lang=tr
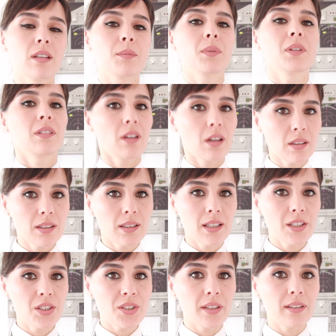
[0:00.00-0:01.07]
tanımını daha da
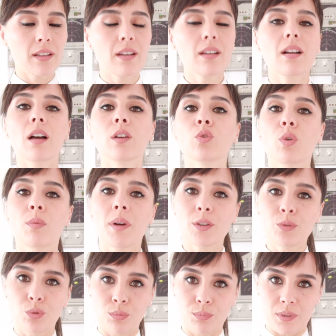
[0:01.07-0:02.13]
genişleterek
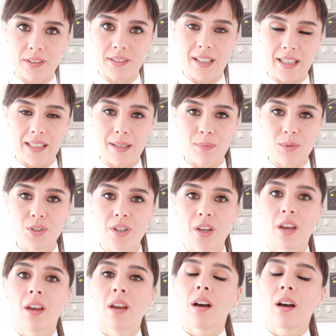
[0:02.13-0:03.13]
anormal durumları da eklemiş.